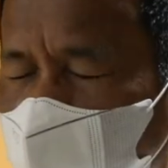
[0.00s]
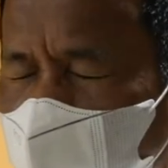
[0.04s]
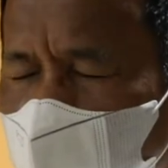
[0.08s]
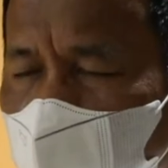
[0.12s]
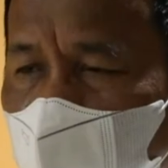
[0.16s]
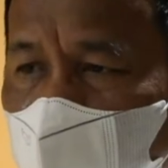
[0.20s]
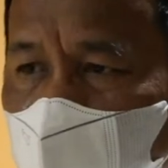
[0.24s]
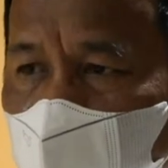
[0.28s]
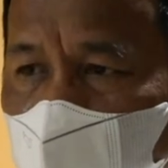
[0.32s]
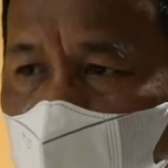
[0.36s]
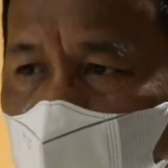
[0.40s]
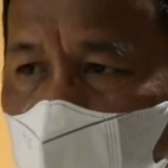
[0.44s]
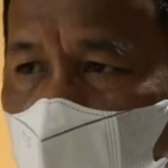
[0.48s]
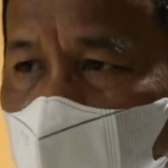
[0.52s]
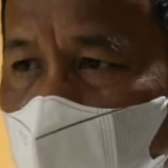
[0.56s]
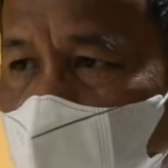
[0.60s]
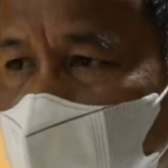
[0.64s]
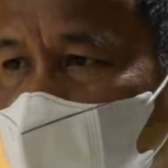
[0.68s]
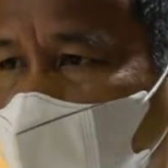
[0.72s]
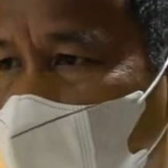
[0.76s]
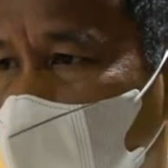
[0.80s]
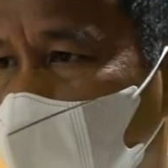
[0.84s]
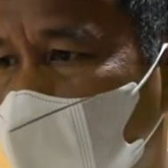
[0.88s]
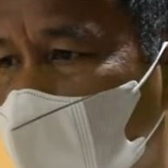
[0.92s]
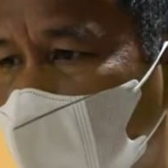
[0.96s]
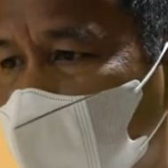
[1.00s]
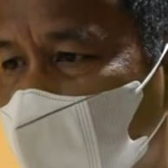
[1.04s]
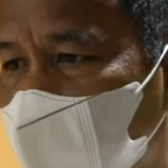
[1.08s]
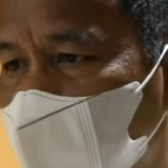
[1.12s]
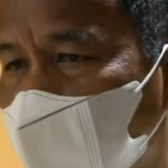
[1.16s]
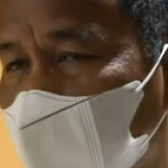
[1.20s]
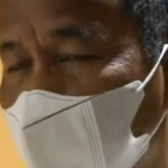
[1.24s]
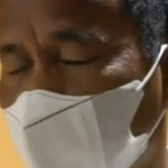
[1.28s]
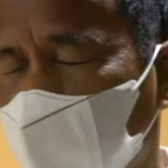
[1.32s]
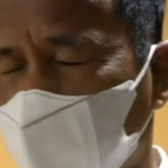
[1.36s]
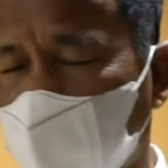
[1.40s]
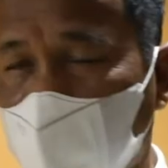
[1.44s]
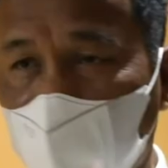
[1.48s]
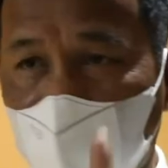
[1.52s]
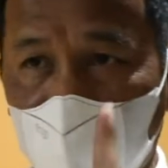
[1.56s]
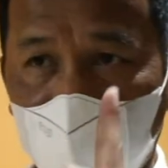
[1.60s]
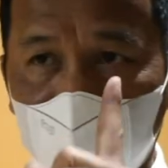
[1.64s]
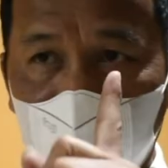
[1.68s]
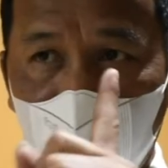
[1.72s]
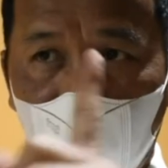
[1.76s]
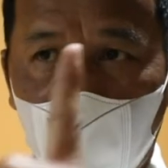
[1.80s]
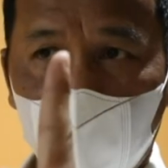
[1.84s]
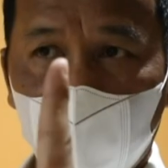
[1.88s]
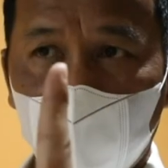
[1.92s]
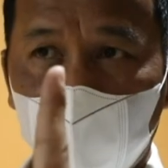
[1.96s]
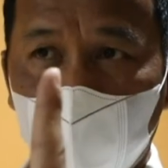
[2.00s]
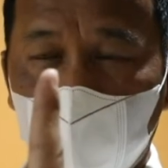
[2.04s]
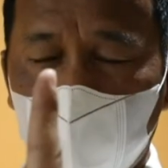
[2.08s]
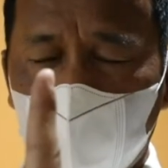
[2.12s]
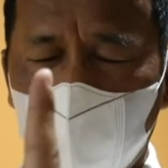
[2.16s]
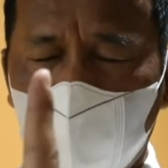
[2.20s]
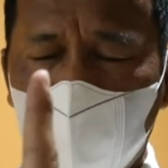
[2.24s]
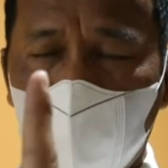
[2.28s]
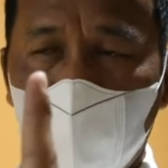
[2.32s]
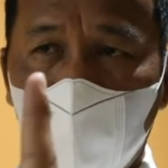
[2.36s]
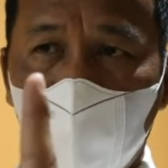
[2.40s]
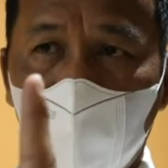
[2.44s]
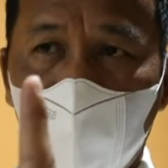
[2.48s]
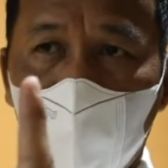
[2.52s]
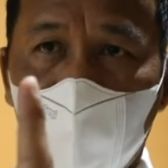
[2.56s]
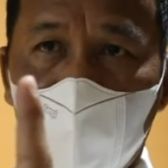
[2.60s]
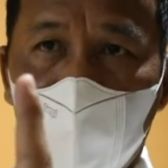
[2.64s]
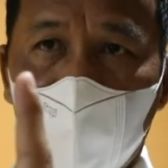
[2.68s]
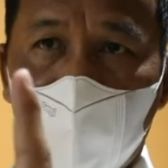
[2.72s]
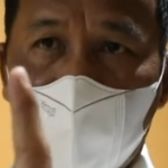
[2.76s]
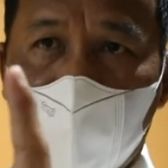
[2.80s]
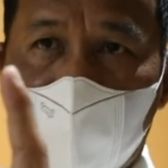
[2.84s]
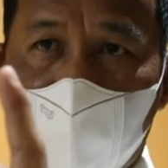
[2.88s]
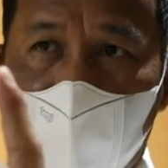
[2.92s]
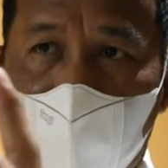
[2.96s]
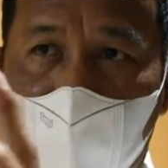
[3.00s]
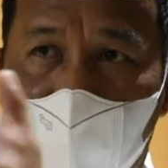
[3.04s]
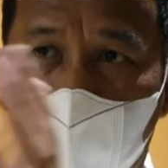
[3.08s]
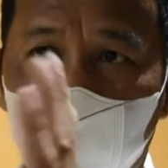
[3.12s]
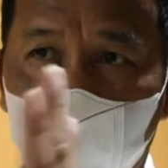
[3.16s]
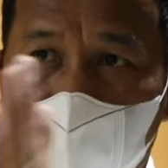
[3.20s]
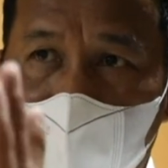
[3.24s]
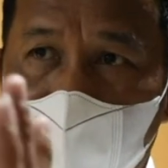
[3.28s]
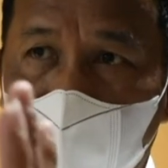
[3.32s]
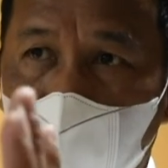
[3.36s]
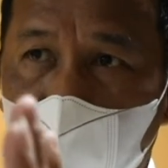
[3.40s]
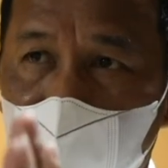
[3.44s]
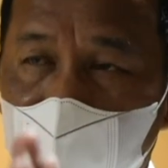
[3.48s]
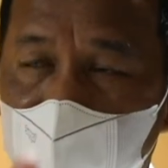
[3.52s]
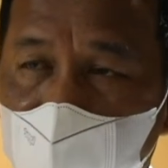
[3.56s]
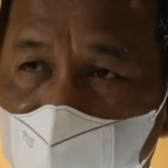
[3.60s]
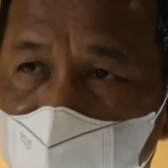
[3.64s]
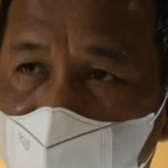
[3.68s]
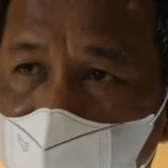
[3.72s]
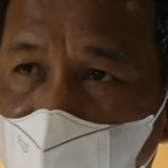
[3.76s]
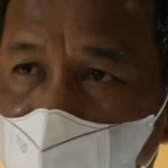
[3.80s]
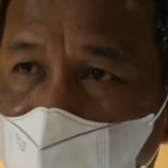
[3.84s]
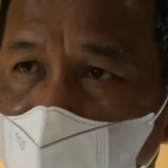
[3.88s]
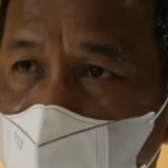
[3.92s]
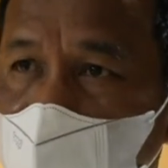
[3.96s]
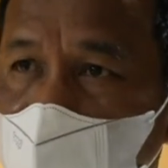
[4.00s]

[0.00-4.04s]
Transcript: Jadi sistem berjalan dengan satu aplikasi yang siapkan